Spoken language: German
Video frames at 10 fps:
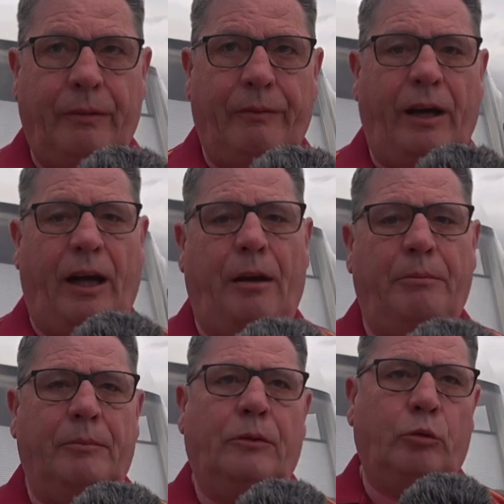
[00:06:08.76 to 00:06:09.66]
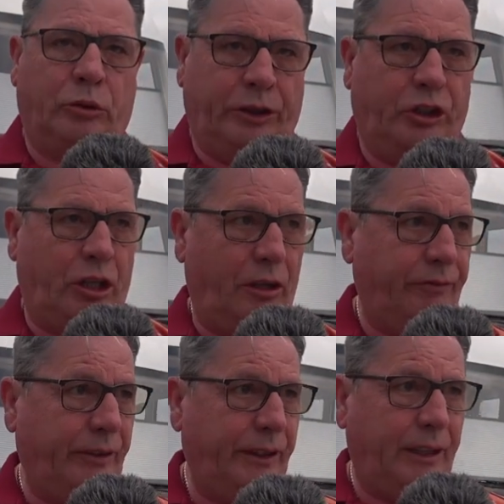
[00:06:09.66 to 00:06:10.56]
Wir haben gut
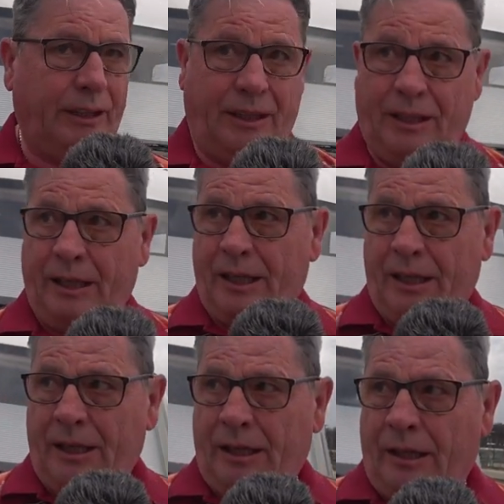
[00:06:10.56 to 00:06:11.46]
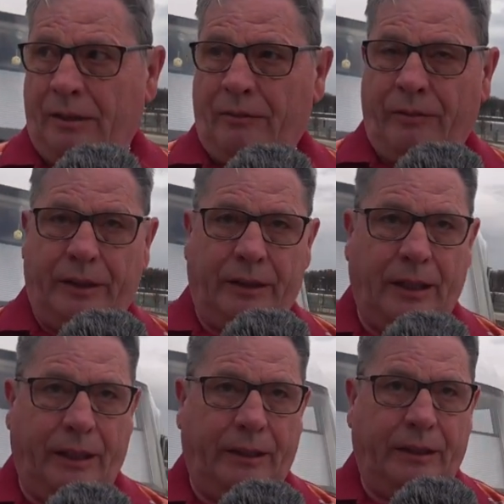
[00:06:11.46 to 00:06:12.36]
geschlafen hier. Wenn
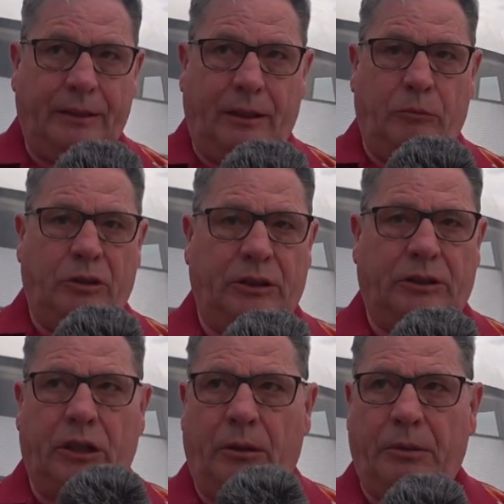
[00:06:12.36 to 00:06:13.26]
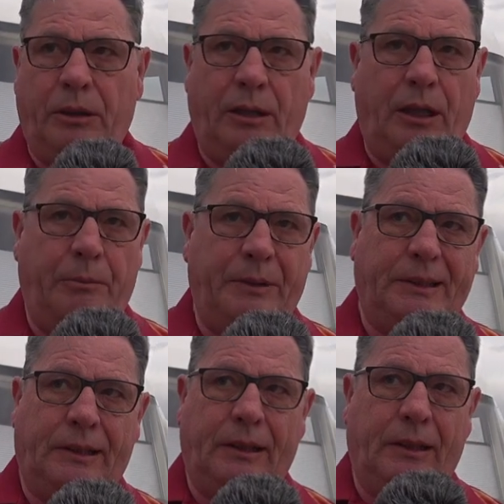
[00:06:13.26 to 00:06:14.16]
gleich ich sagen muss, es gab ein
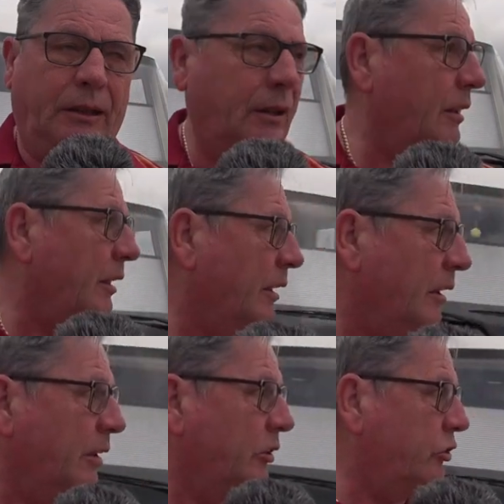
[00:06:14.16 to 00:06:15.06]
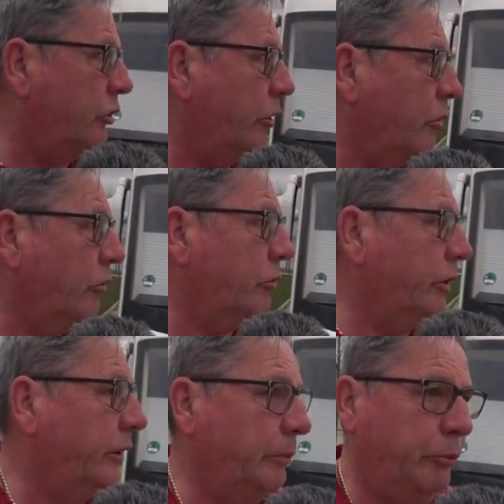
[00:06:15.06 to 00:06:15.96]
bisschen Störung
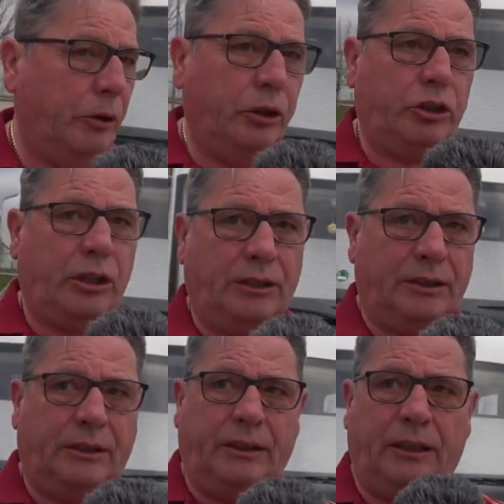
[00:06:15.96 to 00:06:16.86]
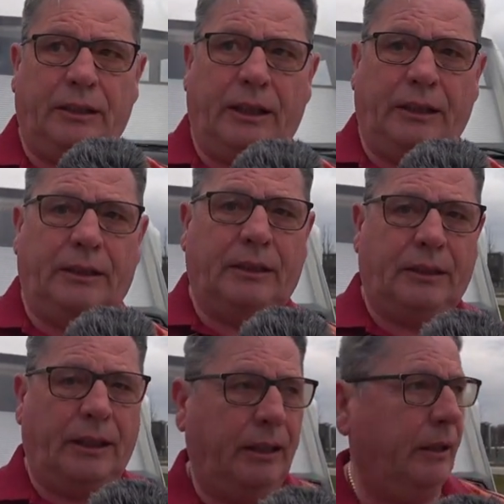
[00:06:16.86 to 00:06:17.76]
durch die Bundesstraße, die ja direkt
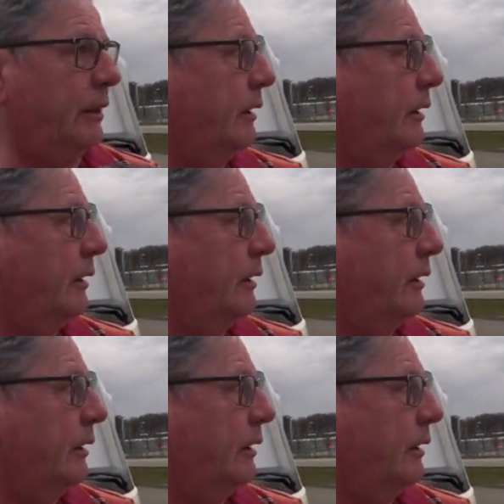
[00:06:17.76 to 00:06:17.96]
gleich